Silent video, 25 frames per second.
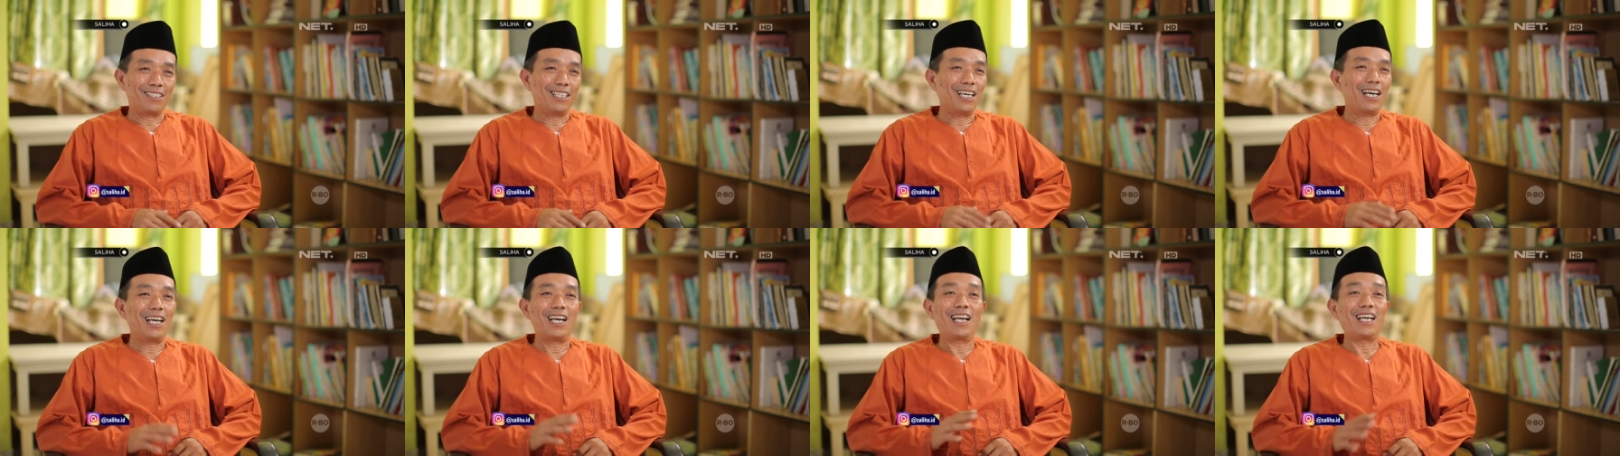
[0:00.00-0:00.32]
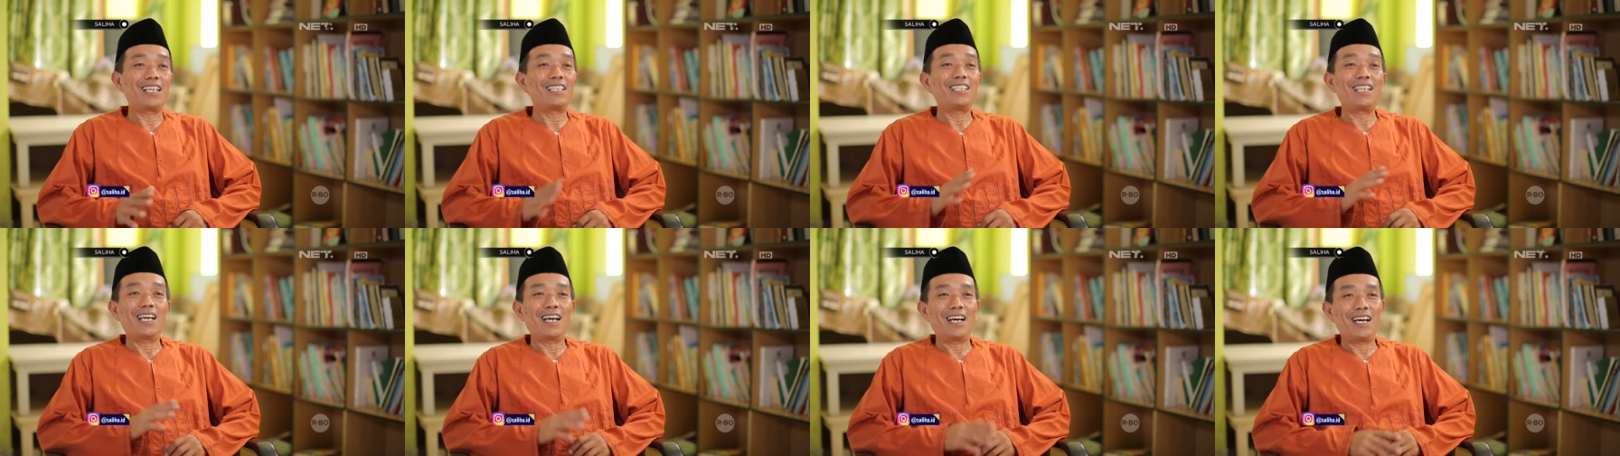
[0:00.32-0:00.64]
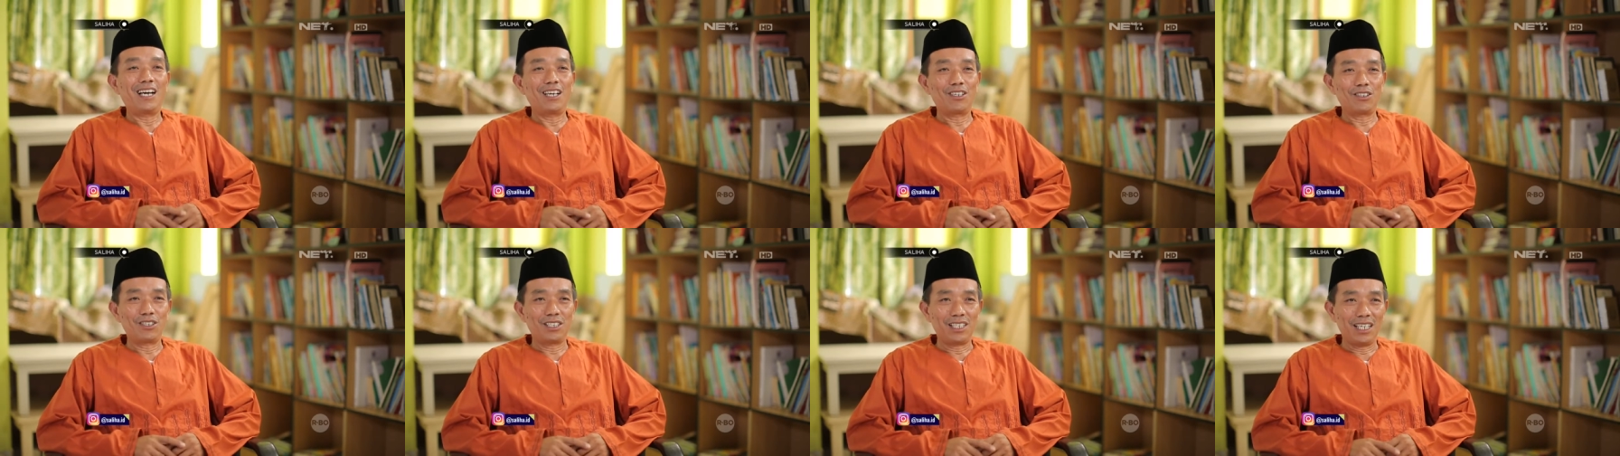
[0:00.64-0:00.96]
jalan yang
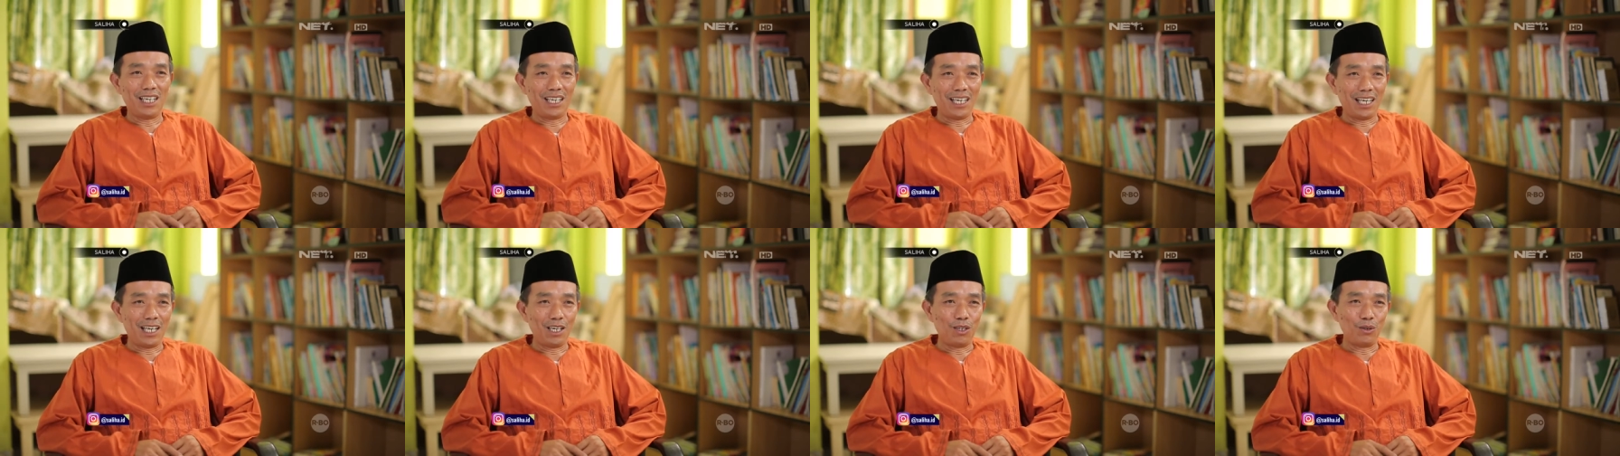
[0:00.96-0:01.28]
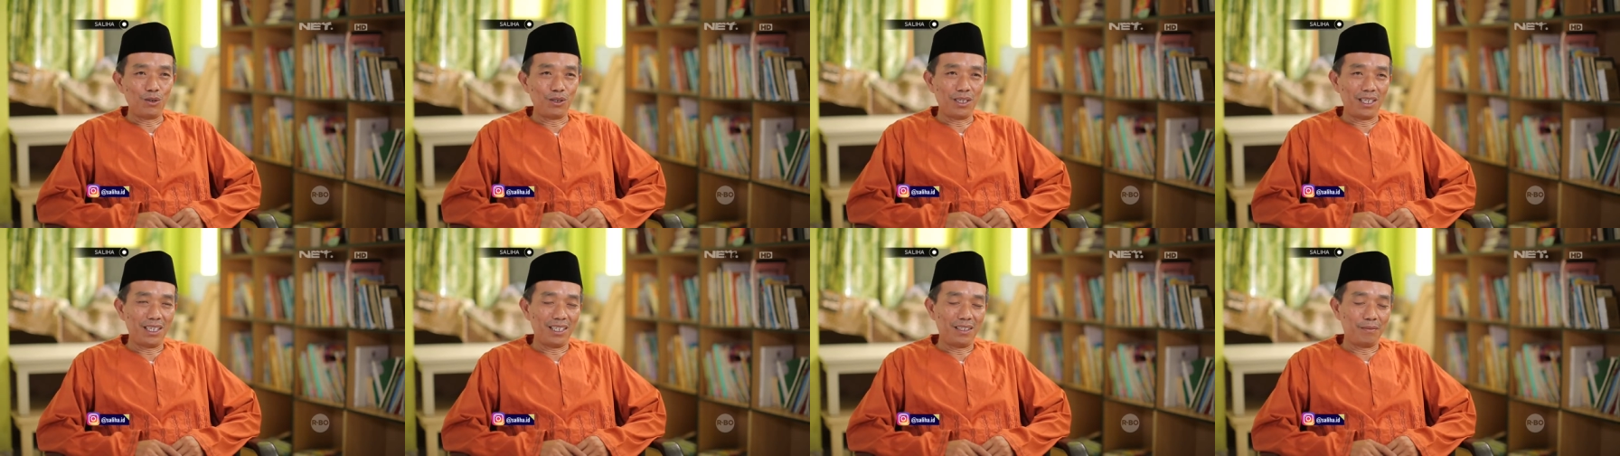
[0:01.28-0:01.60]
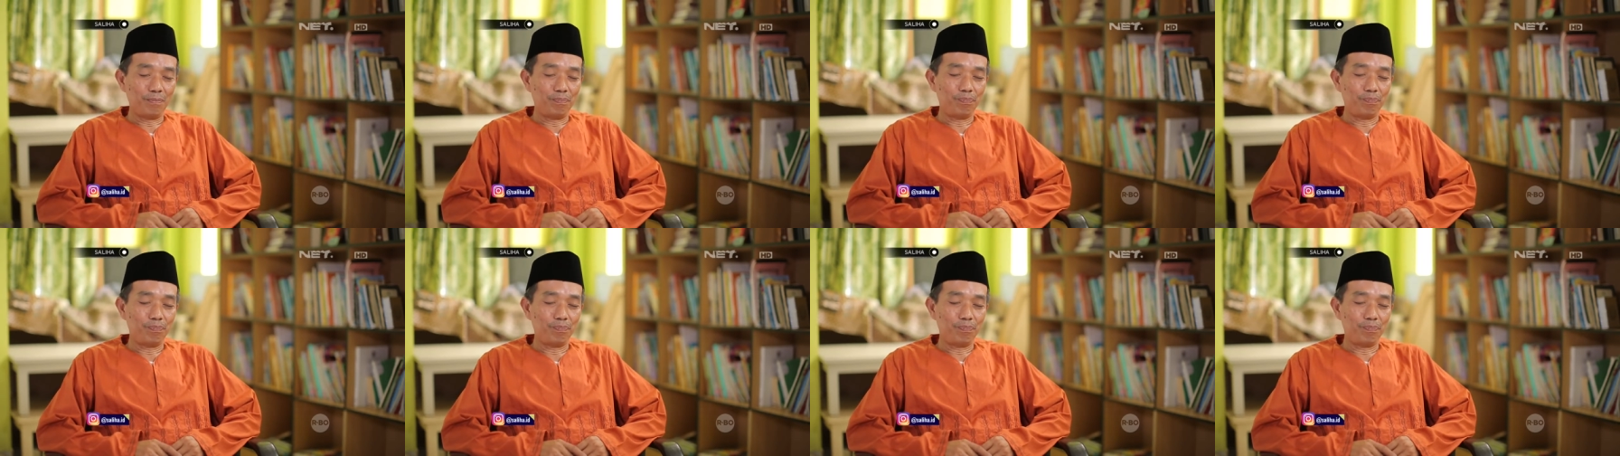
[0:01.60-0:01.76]
harus saya lalui.